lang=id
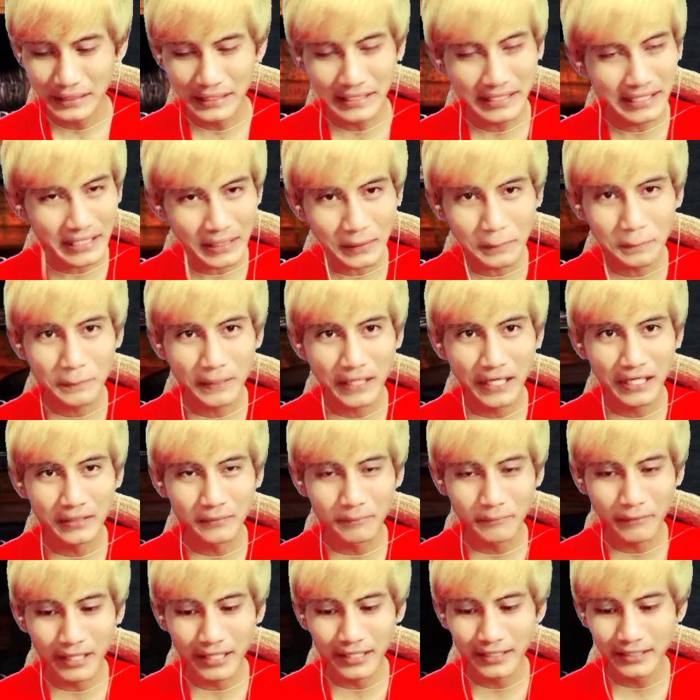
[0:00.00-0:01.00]
ingin
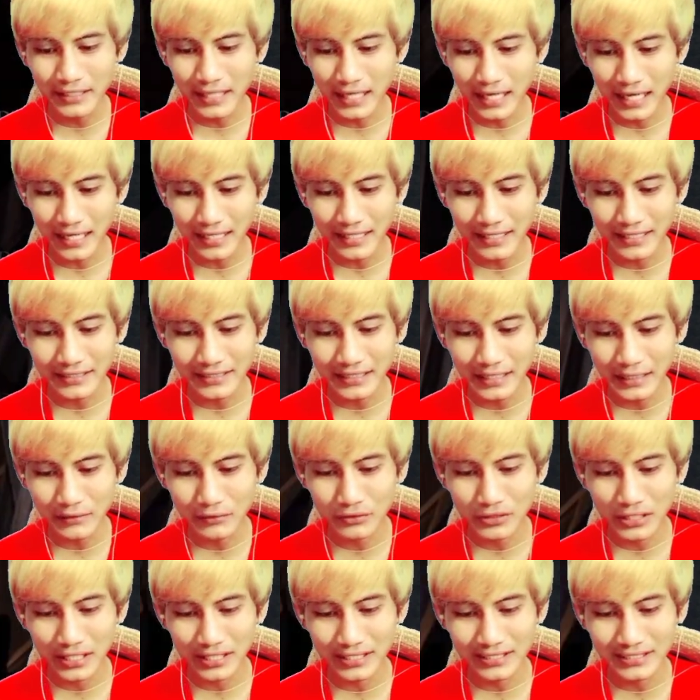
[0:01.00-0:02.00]
banget main akhirnya
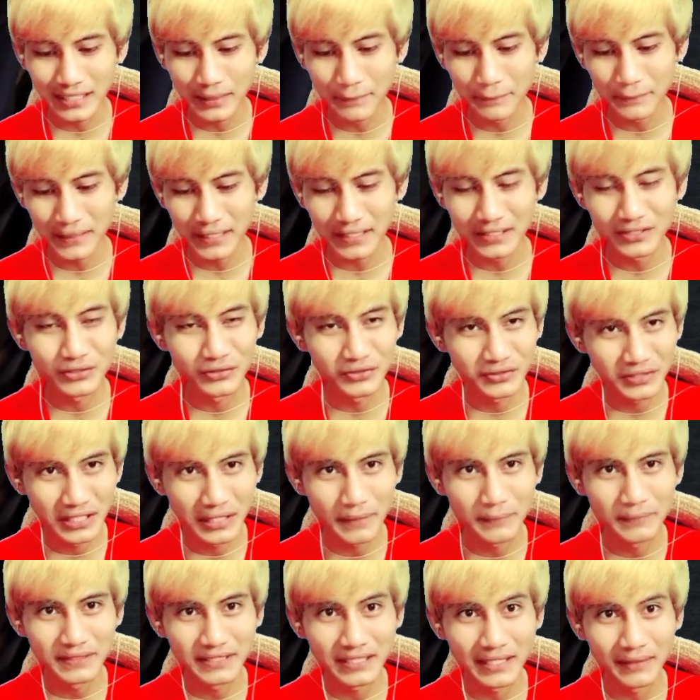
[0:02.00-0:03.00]
udah kesampaian
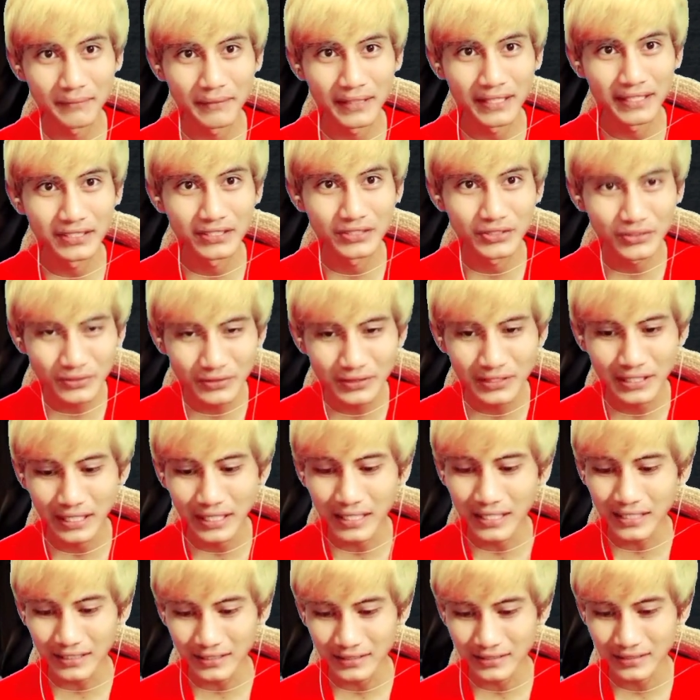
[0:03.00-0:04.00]
juga bisa main
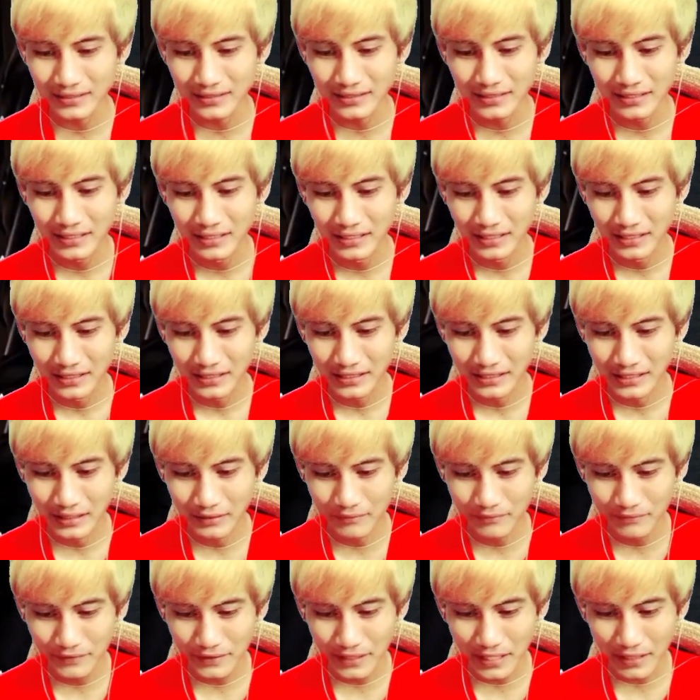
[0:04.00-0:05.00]
juga
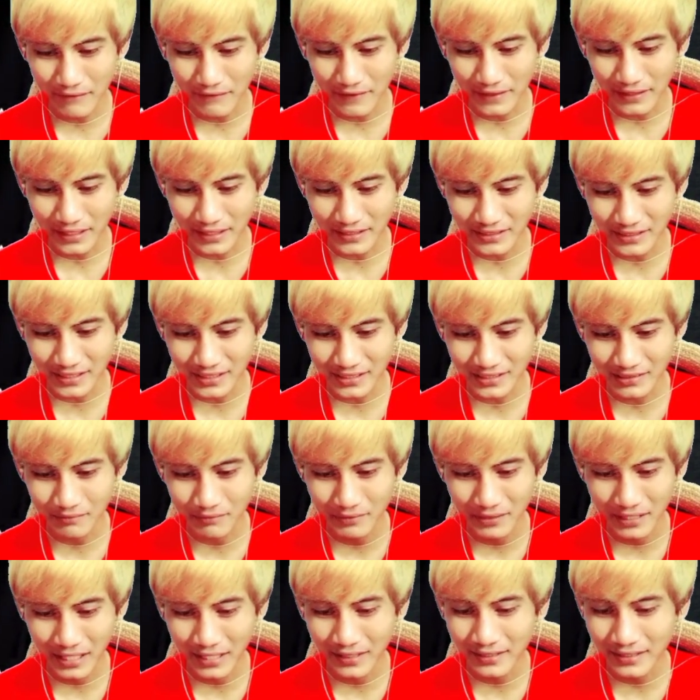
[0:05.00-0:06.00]
game Final Fantasy
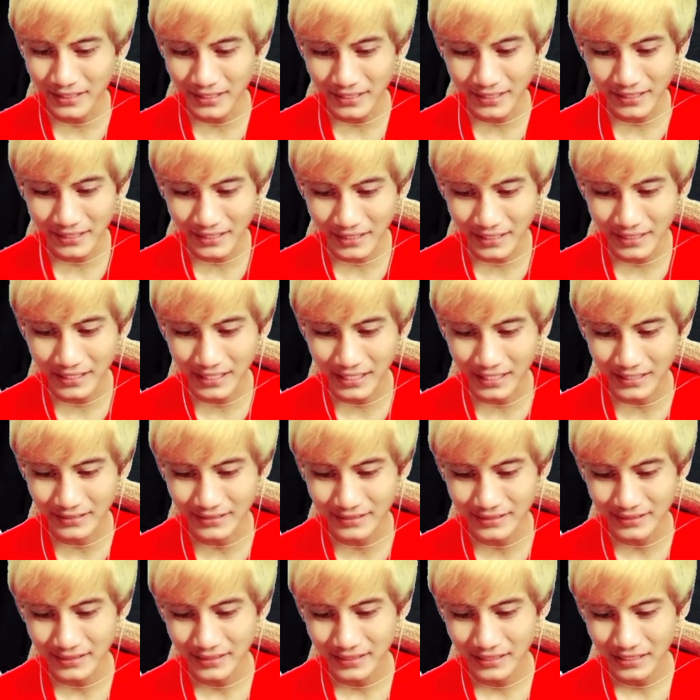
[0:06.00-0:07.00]
ke-9 ini
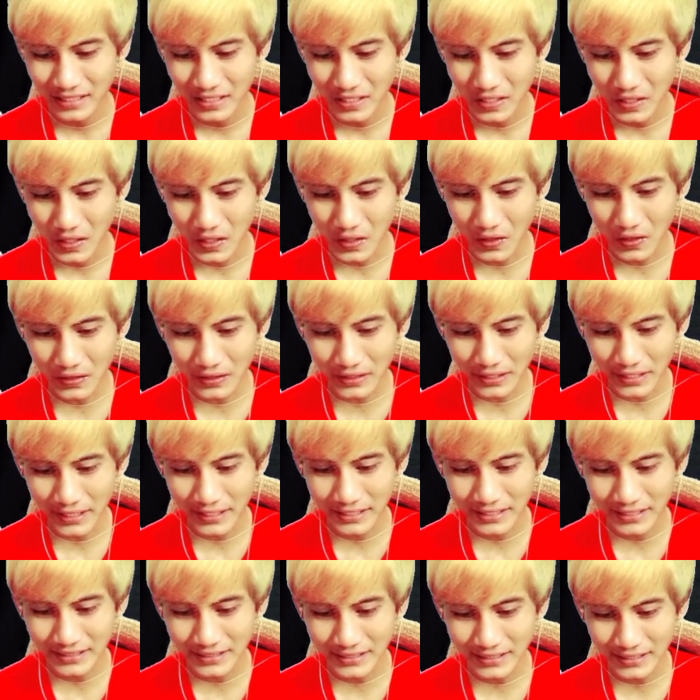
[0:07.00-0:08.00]
guys
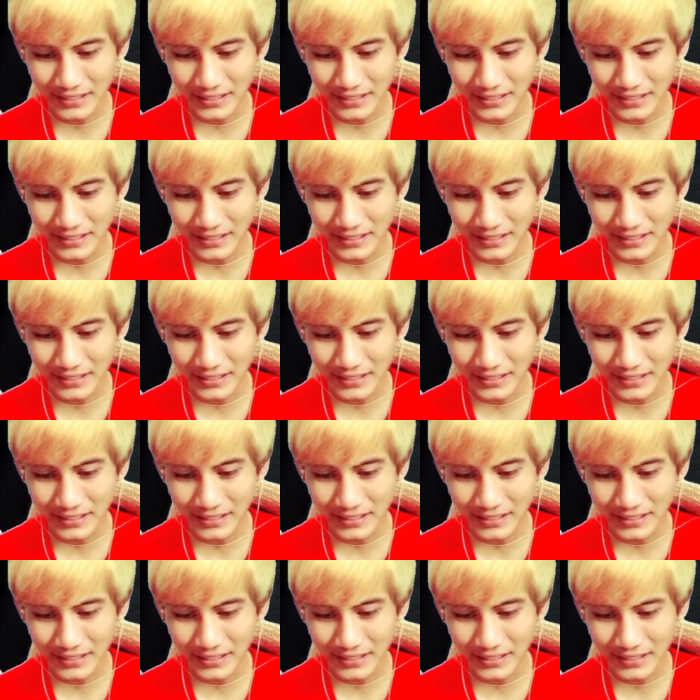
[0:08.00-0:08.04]
Oke di